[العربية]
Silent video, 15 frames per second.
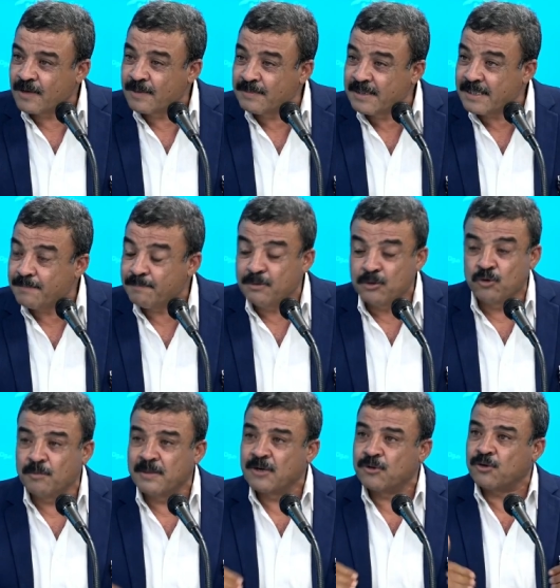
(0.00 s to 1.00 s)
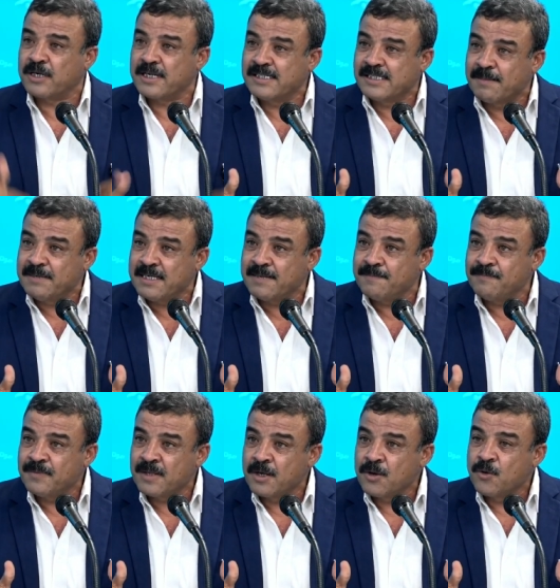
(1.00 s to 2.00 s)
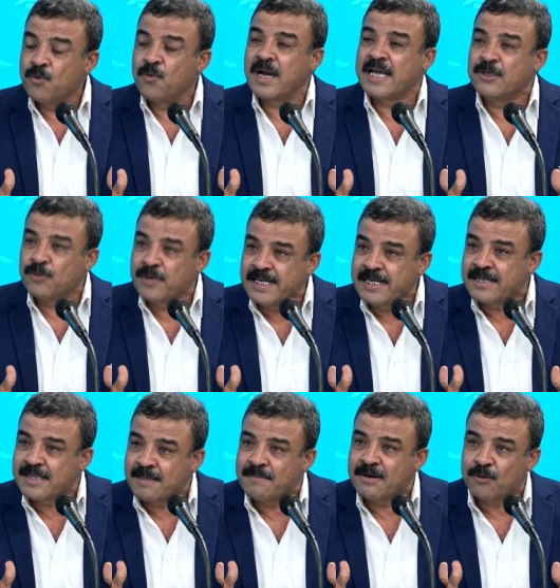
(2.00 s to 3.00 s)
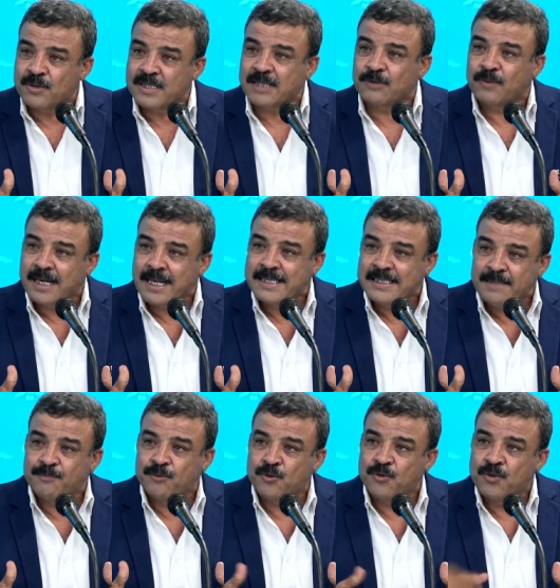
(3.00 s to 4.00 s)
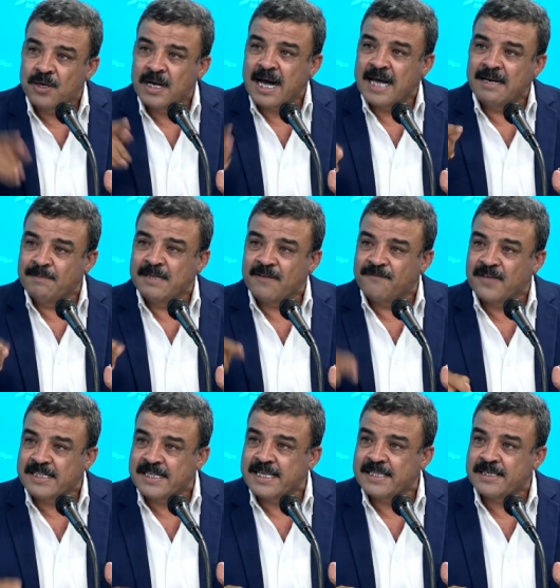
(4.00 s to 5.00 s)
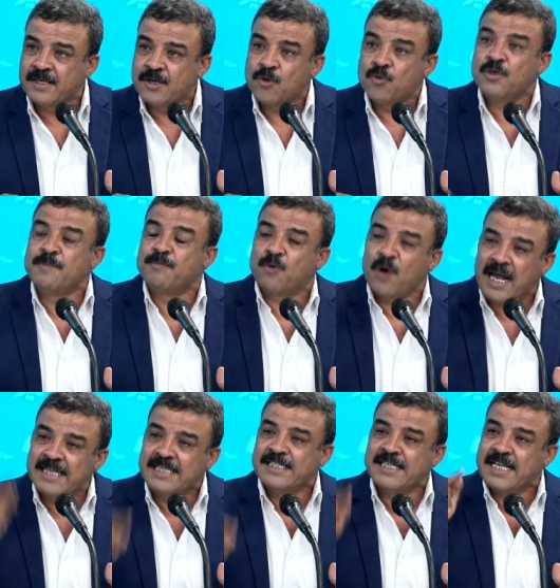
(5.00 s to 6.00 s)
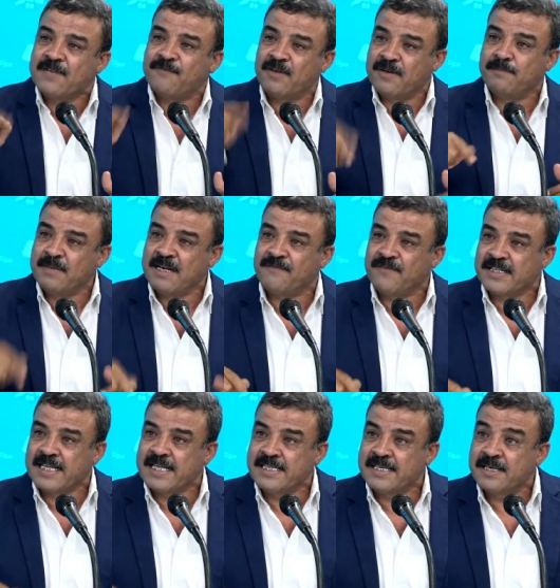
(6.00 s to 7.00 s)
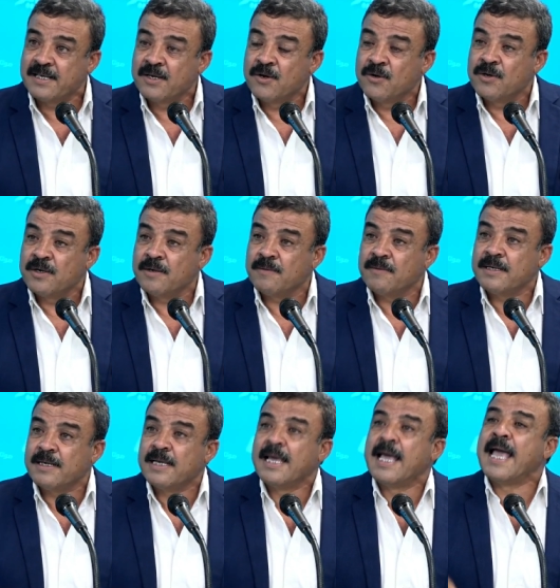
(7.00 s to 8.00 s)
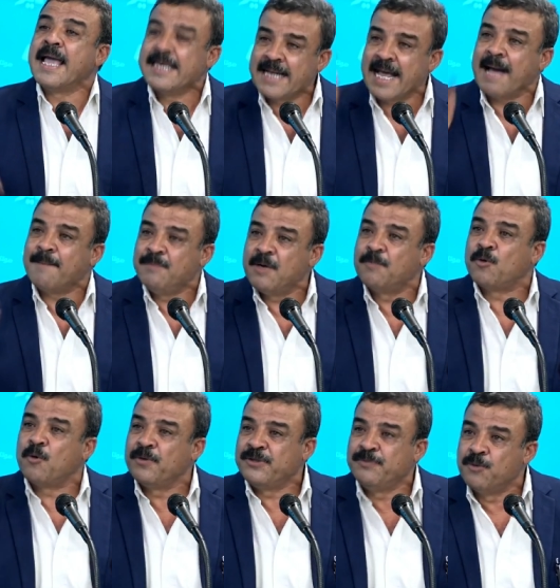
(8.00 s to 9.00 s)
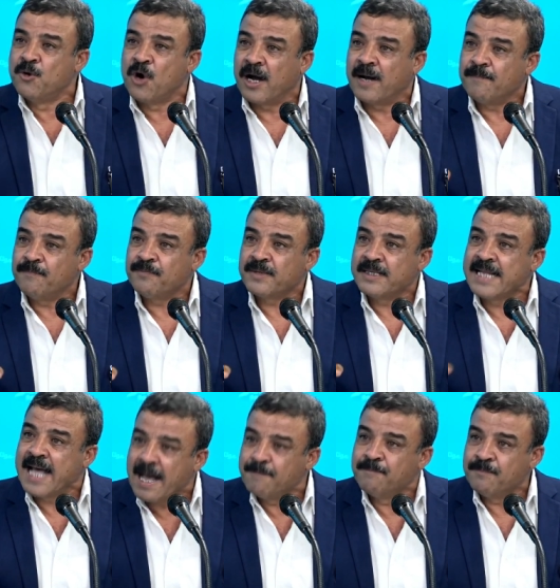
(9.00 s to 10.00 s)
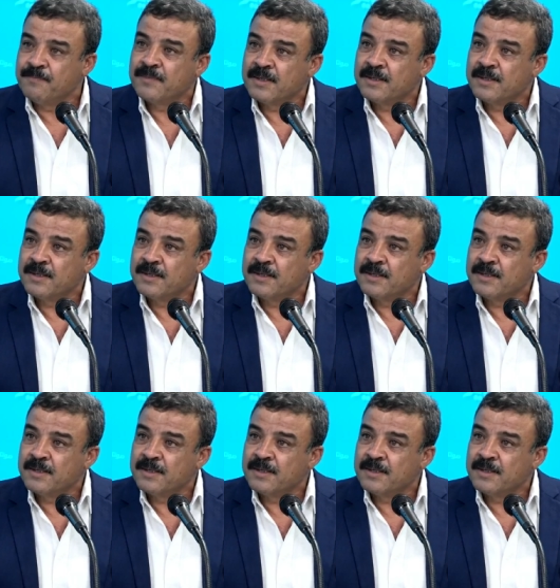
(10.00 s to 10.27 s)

فهمني بدون ما نذكر اساميهم وغيورين ثم قضاة والله يبكوا على الملفات هذه ويبكوا على الجاري في الملفات هذه ثم قضاة يبكي اي نعم يبكوا بالدموع نعم